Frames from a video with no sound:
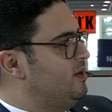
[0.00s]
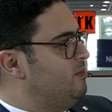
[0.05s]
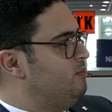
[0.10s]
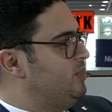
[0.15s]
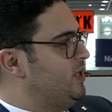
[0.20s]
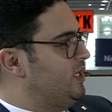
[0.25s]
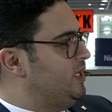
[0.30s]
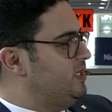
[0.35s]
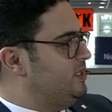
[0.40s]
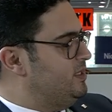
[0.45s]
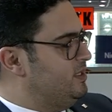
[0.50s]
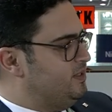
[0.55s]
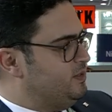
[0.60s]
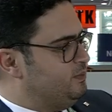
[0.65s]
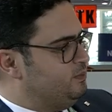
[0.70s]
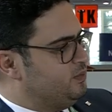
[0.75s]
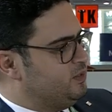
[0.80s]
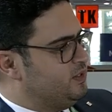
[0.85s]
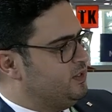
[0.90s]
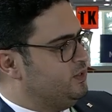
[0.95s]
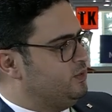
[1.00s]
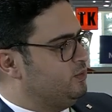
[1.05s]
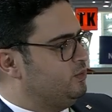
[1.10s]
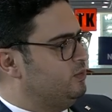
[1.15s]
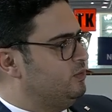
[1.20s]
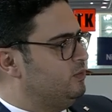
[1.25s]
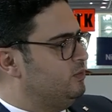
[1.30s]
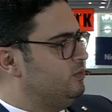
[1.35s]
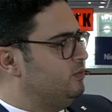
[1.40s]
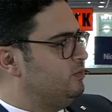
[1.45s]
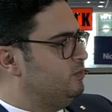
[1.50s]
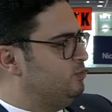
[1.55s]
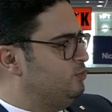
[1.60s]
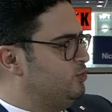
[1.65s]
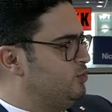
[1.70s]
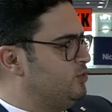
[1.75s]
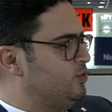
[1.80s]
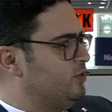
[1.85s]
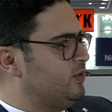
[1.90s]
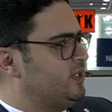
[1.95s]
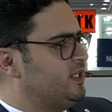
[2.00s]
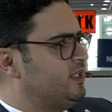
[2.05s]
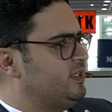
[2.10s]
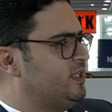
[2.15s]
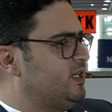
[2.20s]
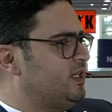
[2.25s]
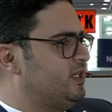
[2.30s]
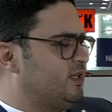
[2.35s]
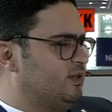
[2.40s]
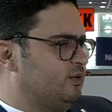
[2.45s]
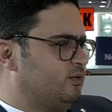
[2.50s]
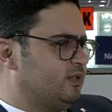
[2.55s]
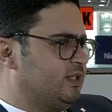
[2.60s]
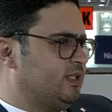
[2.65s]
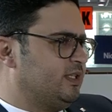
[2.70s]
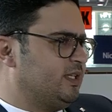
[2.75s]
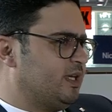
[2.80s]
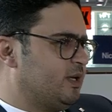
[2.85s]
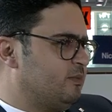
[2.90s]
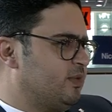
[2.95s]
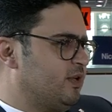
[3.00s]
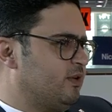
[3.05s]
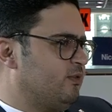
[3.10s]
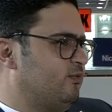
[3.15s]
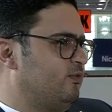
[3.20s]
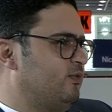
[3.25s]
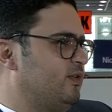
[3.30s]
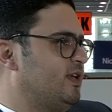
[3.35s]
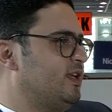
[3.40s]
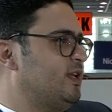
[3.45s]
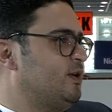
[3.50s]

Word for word: par la disposition de plusieurs détails qui ont été très bien faits,